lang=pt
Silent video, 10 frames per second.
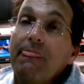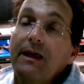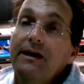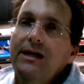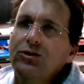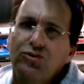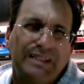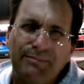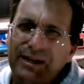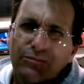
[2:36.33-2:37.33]
E eu trabalho
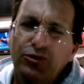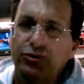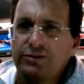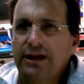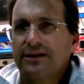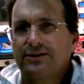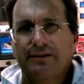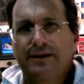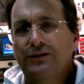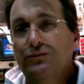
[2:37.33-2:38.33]
trabalhando muito, né?
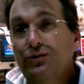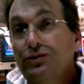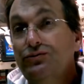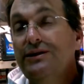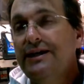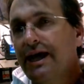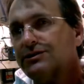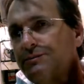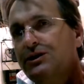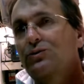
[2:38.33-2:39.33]
Trabalho muito e quero
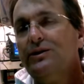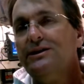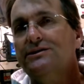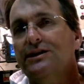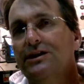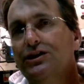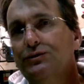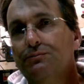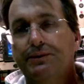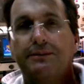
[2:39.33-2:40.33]
diminuir esse
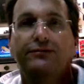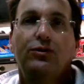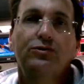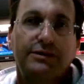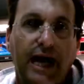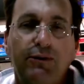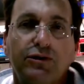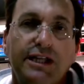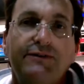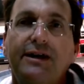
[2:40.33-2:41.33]
ritmo para me voltar igual
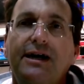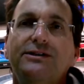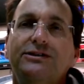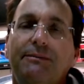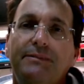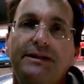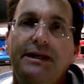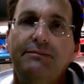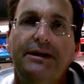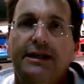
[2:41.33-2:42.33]
estava antes da
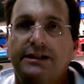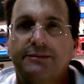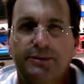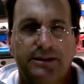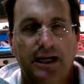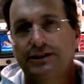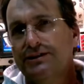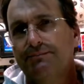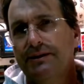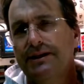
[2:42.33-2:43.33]
pandemia. Né? Antes da
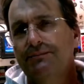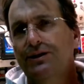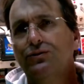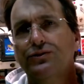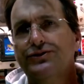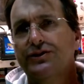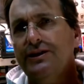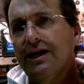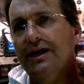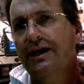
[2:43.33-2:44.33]
pandemia eu
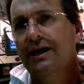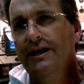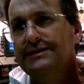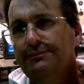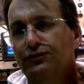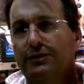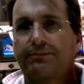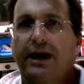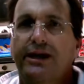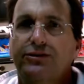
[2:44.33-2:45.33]
conseguia receber os
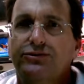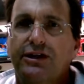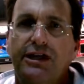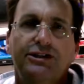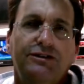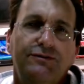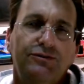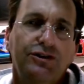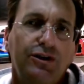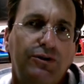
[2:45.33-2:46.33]
aparelhos dos clientes que vinham
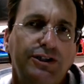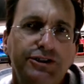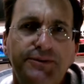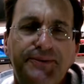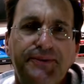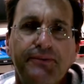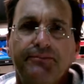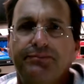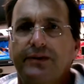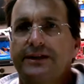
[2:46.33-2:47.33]
de longe
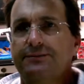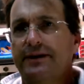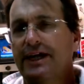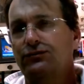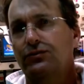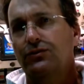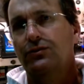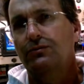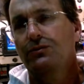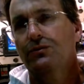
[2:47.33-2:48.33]
eles mandavam o,
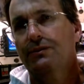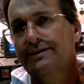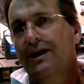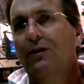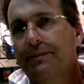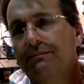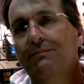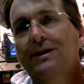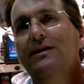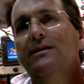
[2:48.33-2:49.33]
o material para
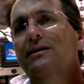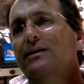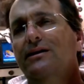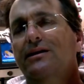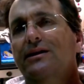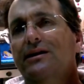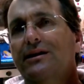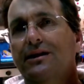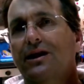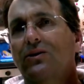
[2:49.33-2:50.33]
mim
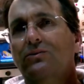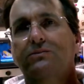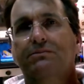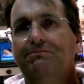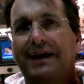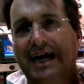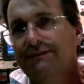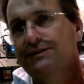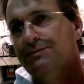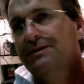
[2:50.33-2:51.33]
e eu pegava
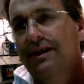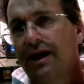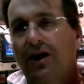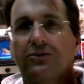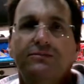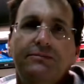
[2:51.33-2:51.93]
esse material,